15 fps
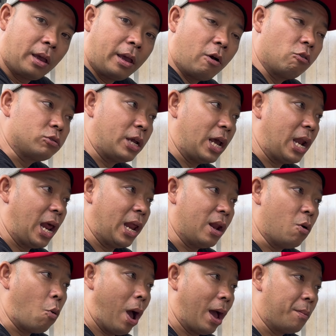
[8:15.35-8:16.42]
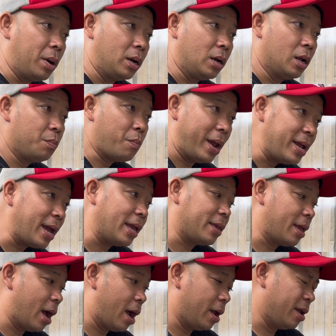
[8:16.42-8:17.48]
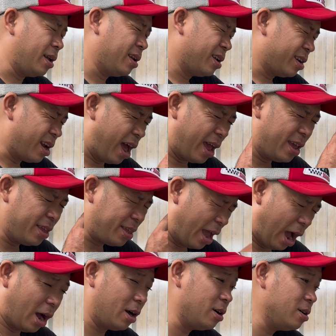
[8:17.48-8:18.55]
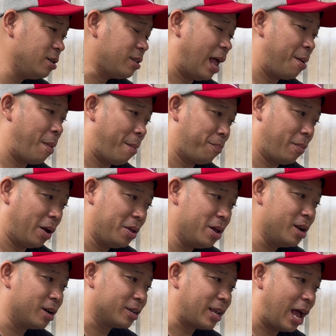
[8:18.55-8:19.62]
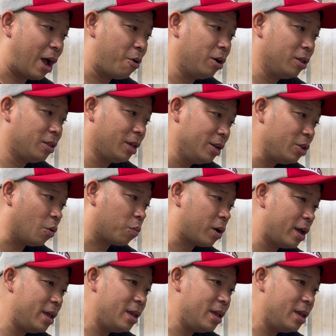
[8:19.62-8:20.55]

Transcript: cái con xe này nó quằn mình hết mấy ngày trời để chở thằng mập ở dưới đằng sau hết 90 kg